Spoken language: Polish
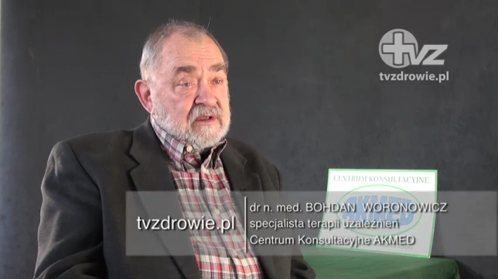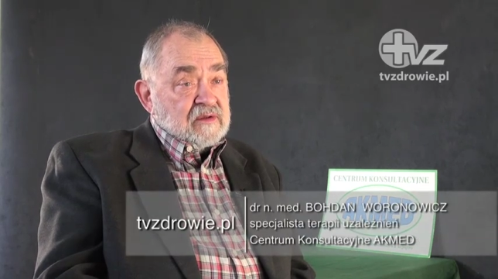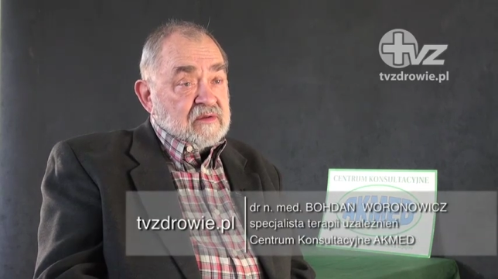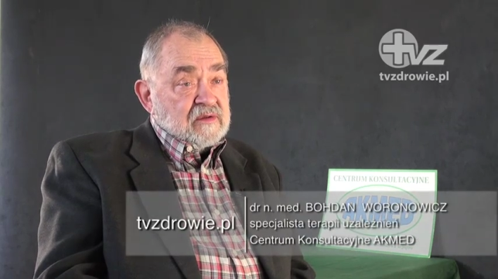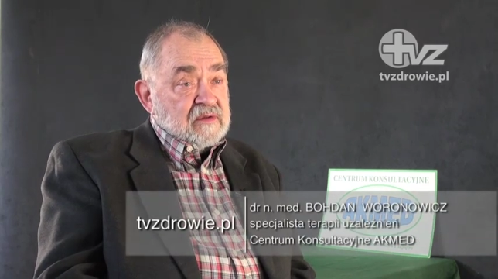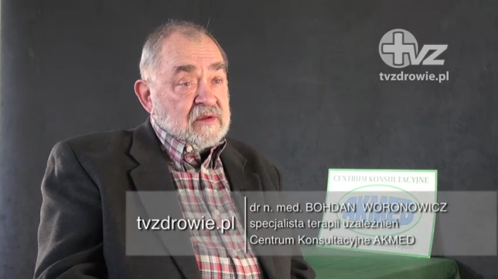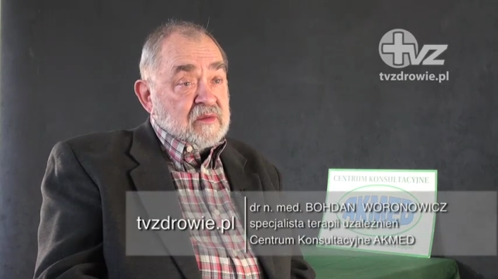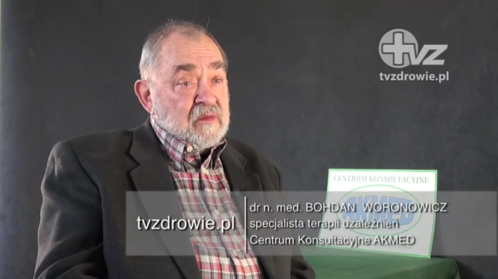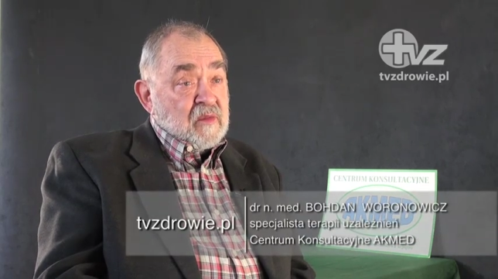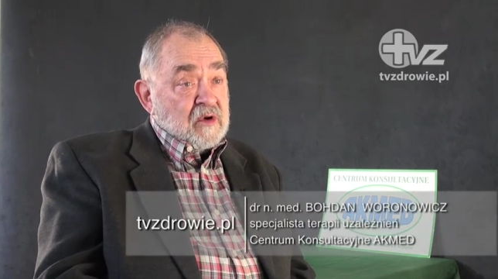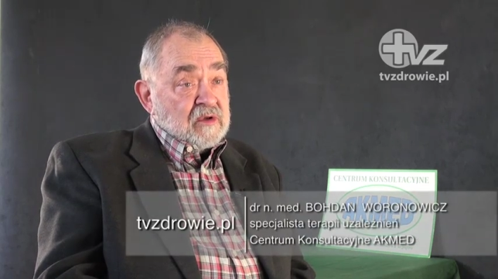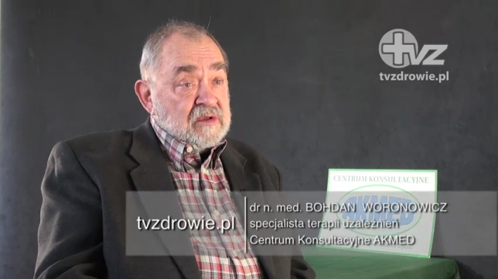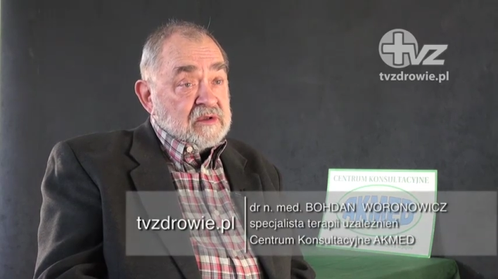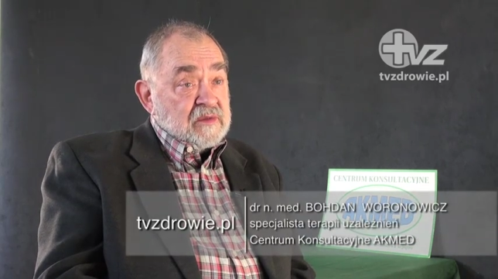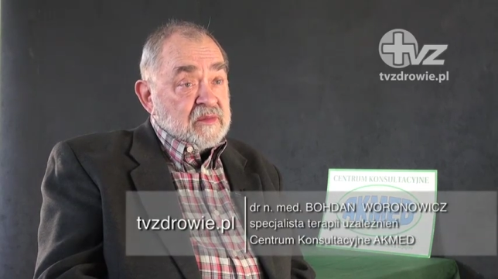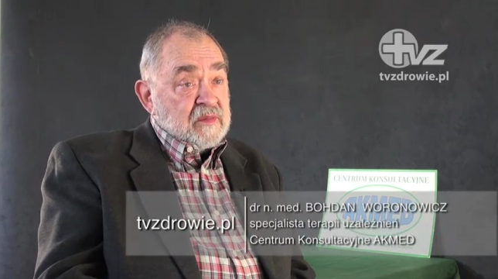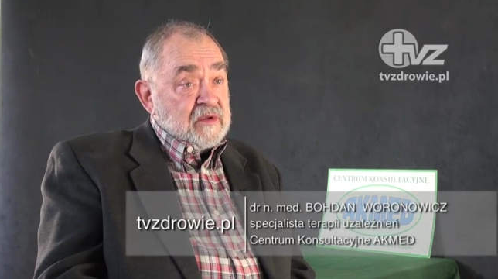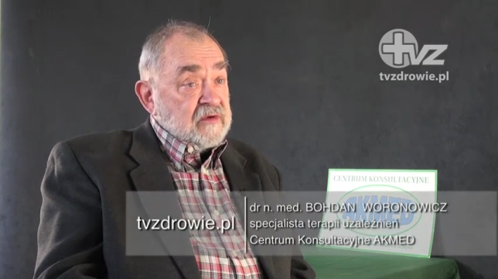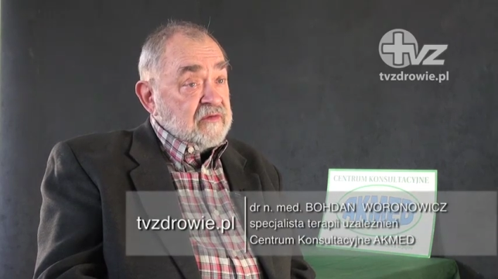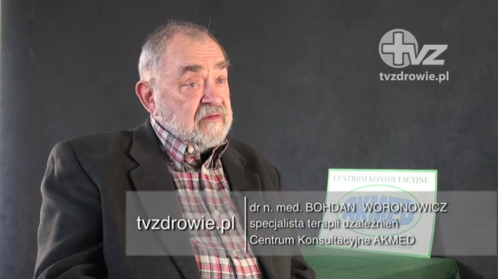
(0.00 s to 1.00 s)
który
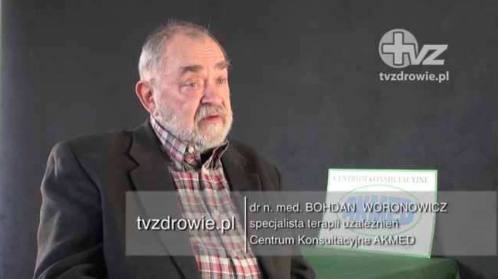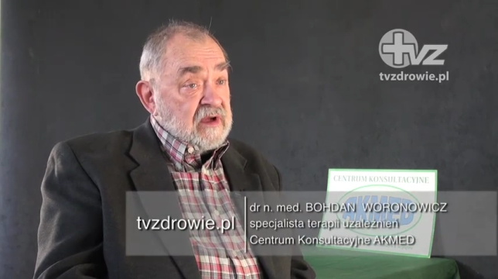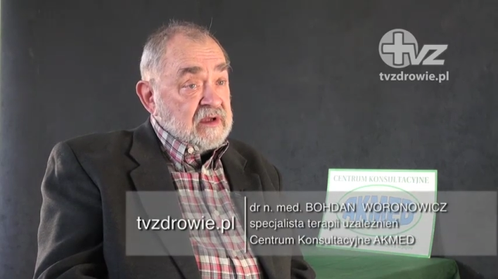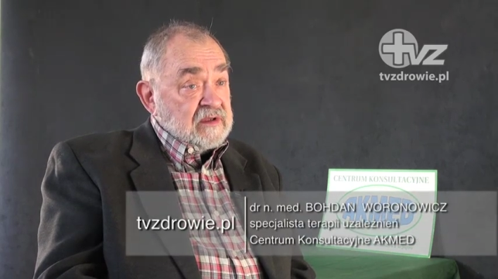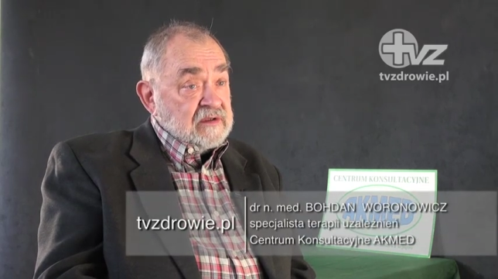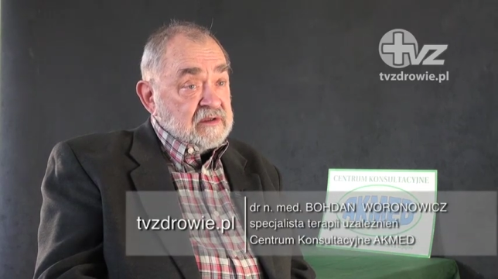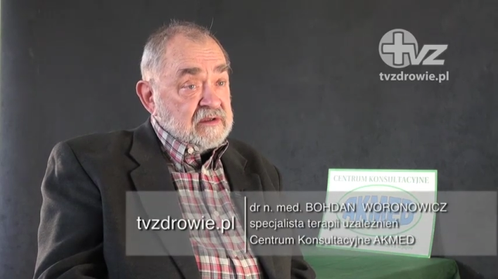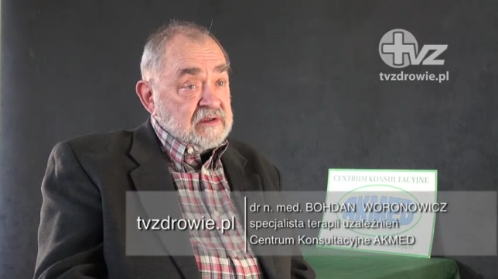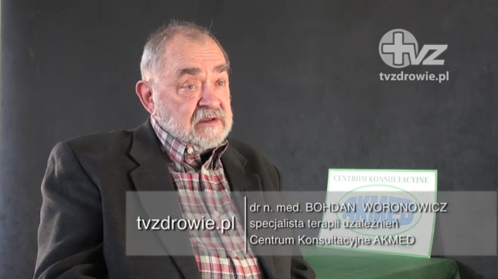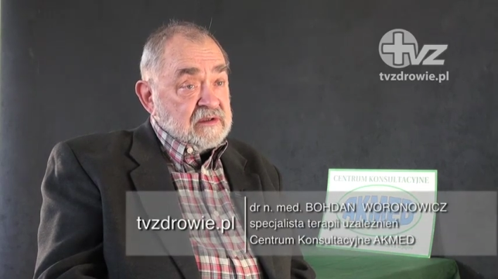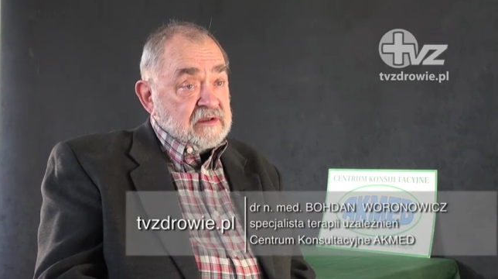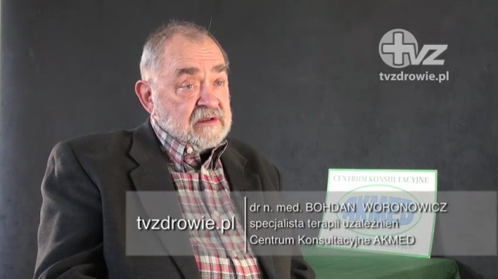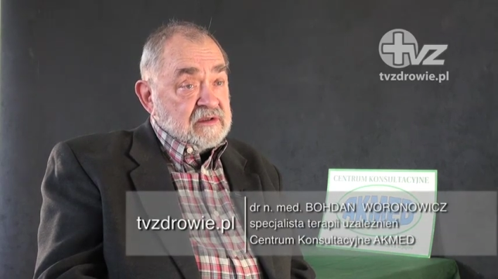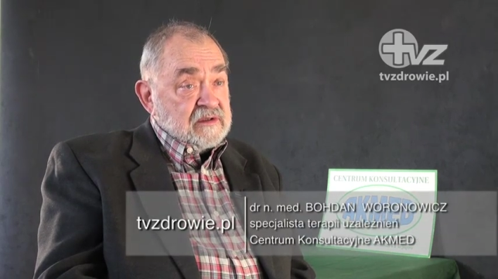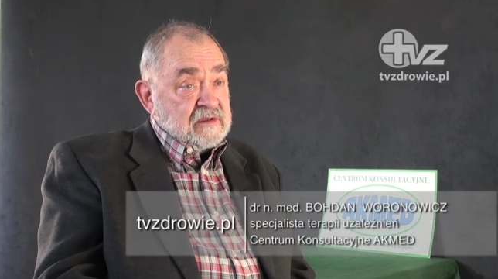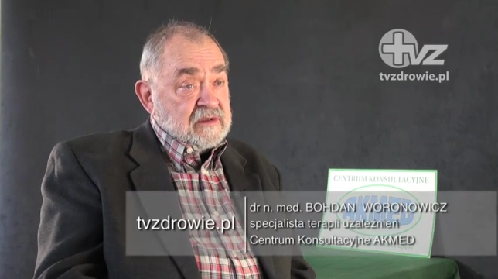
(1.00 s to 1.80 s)
może prowadzić